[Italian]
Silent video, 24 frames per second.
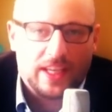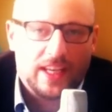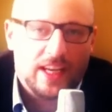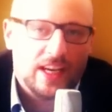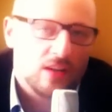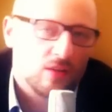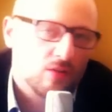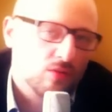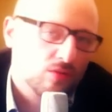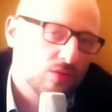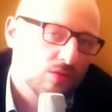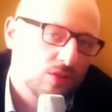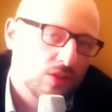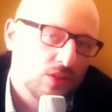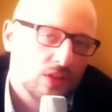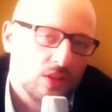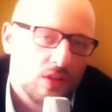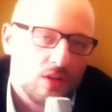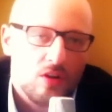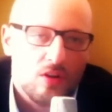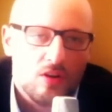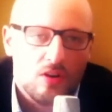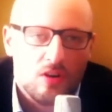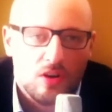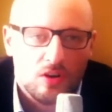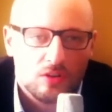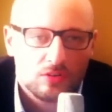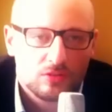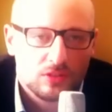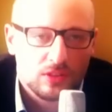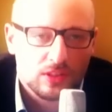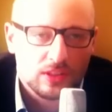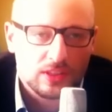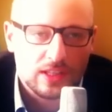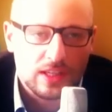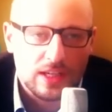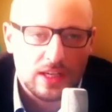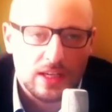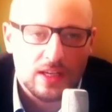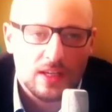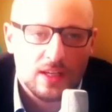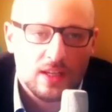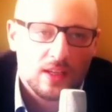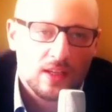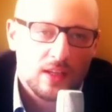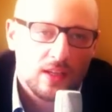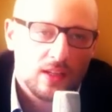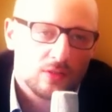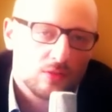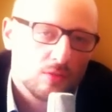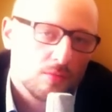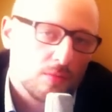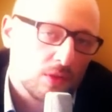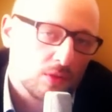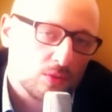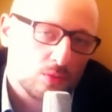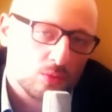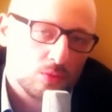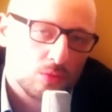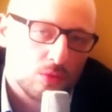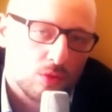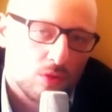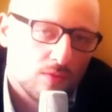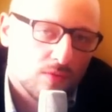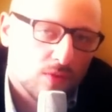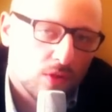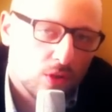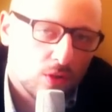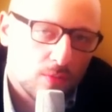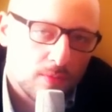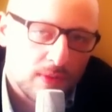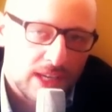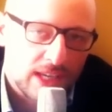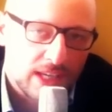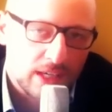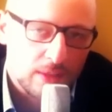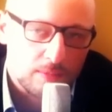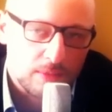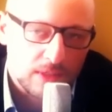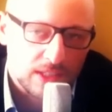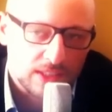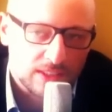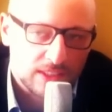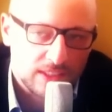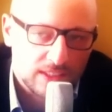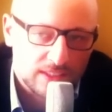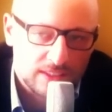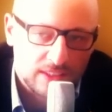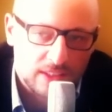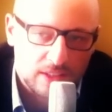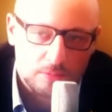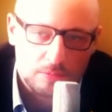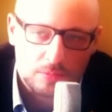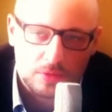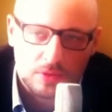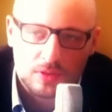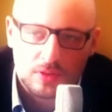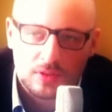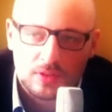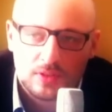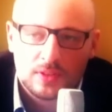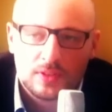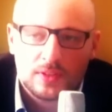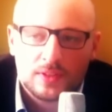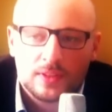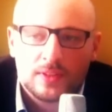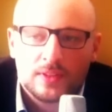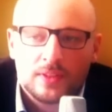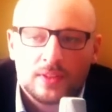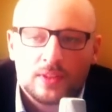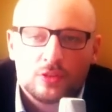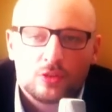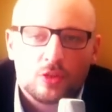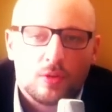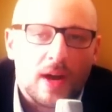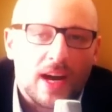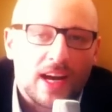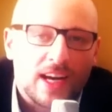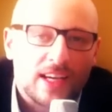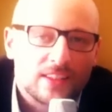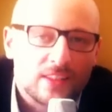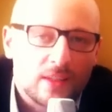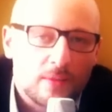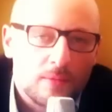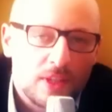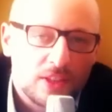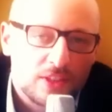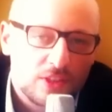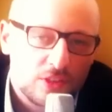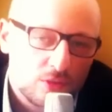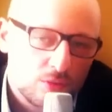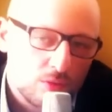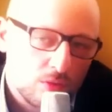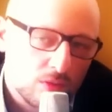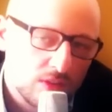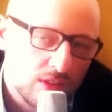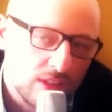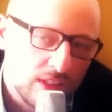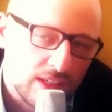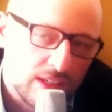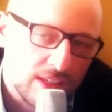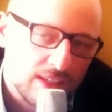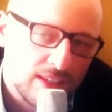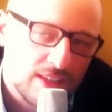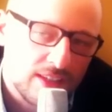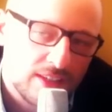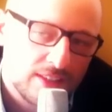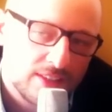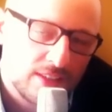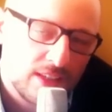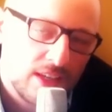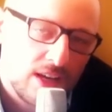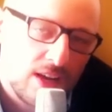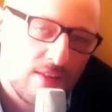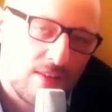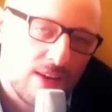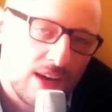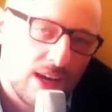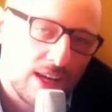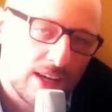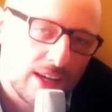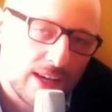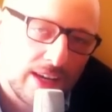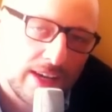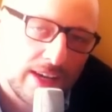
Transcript: perché la considerano ostica e soprattutto non vogliono magari perdere tempo. Insomma, a casa mia si suol dire se la